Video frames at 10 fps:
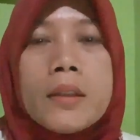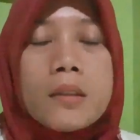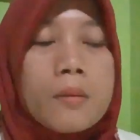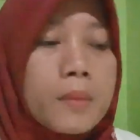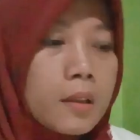
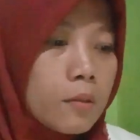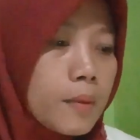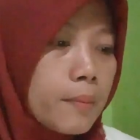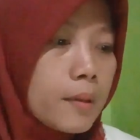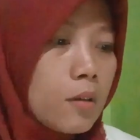Assalamualaikum
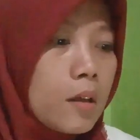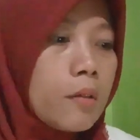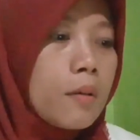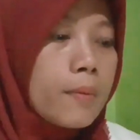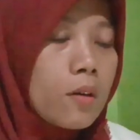
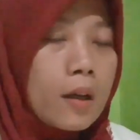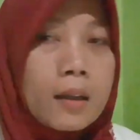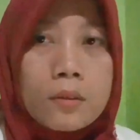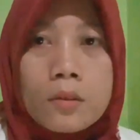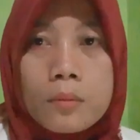warahmatullahi
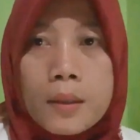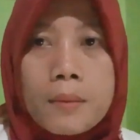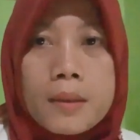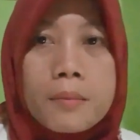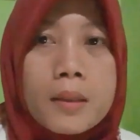wabarakatuh
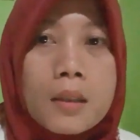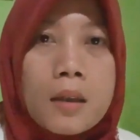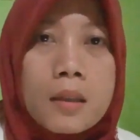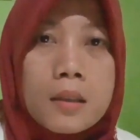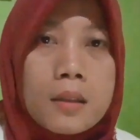Pada pertemuan
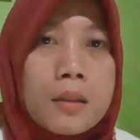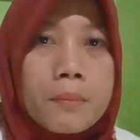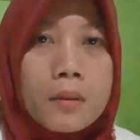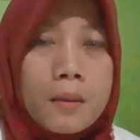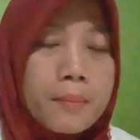kali
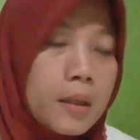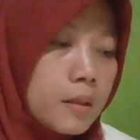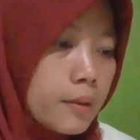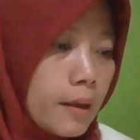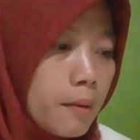ini
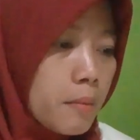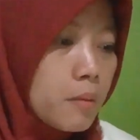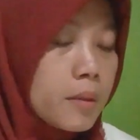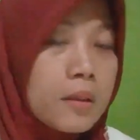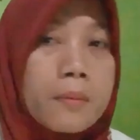kembali saya
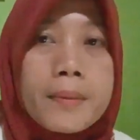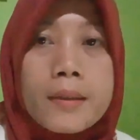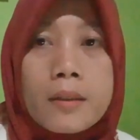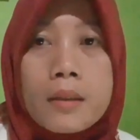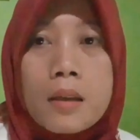mau menjawab
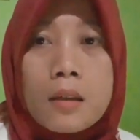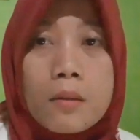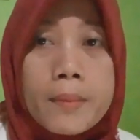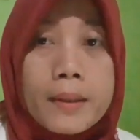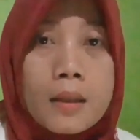pertanyaan
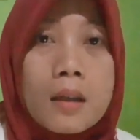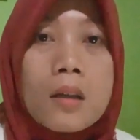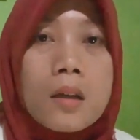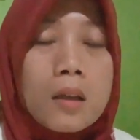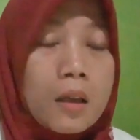komentar
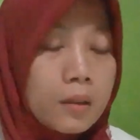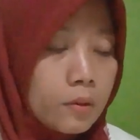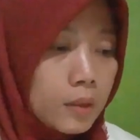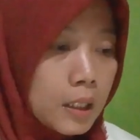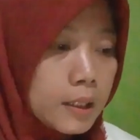
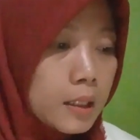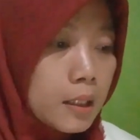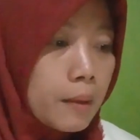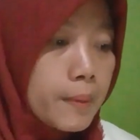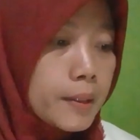Langsung saja
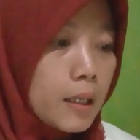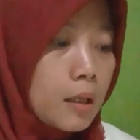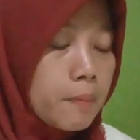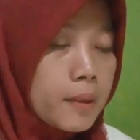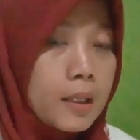saya
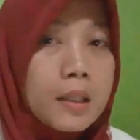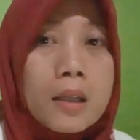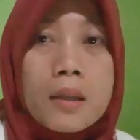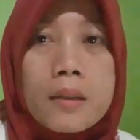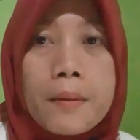bacakan
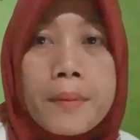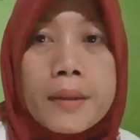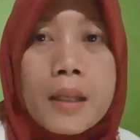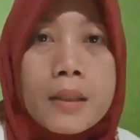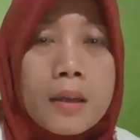pertanyaannya
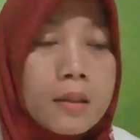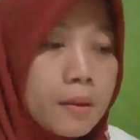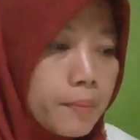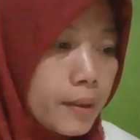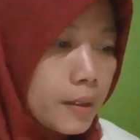
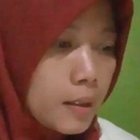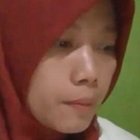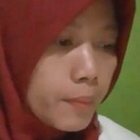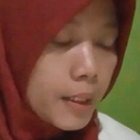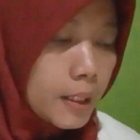Pertanyaannya
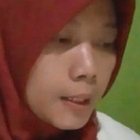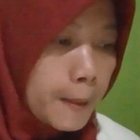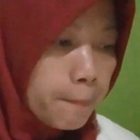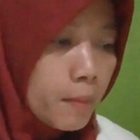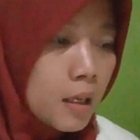
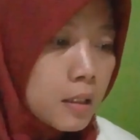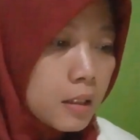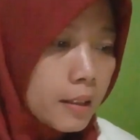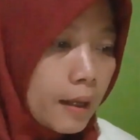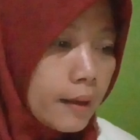begini
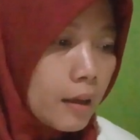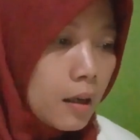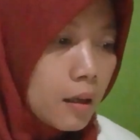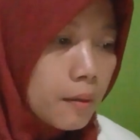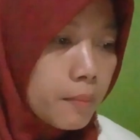
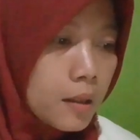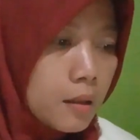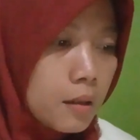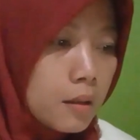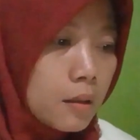Saya
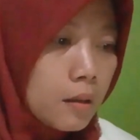hamil